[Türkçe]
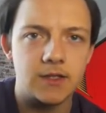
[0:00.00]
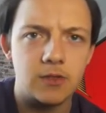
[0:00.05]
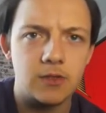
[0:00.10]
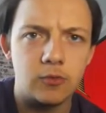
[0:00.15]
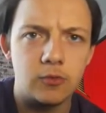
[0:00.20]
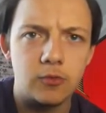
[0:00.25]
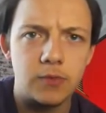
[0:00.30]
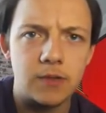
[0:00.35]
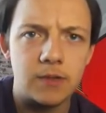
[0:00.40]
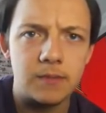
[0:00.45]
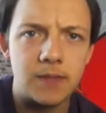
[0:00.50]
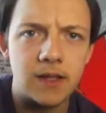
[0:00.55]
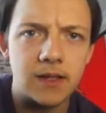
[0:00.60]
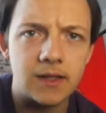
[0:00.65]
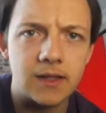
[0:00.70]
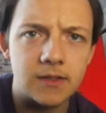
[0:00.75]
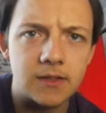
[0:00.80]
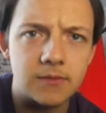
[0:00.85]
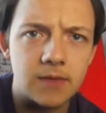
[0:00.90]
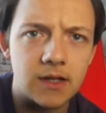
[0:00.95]
Onu
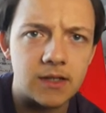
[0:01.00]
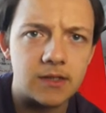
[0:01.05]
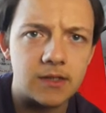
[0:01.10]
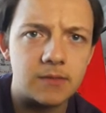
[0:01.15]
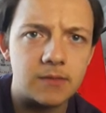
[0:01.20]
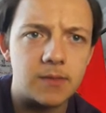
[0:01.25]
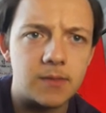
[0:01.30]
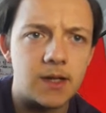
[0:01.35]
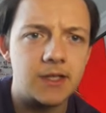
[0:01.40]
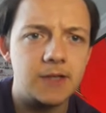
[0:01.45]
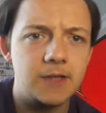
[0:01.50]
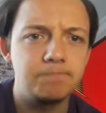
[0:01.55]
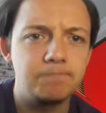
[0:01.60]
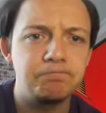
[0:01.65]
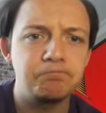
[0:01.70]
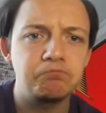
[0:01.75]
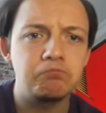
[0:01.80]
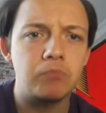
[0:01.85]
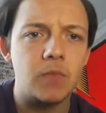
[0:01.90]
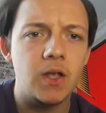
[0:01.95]
bilmeyenleriniz vardır belki.
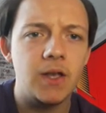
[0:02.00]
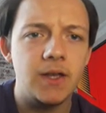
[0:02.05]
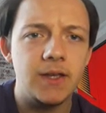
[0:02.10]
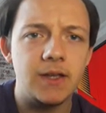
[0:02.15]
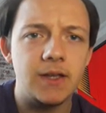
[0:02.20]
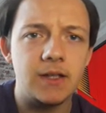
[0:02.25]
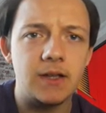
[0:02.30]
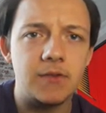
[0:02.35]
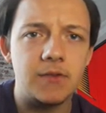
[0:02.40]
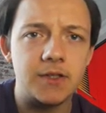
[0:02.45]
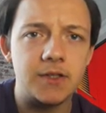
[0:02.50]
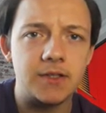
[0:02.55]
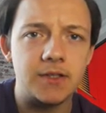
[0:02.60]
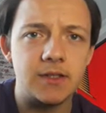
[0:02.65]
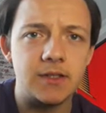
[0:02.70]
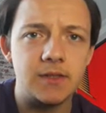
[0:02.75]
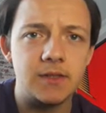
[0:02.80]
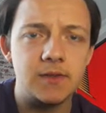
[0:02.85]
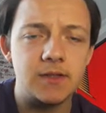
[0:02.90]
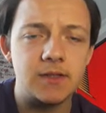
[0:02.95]
İlk defa izleyenleriniz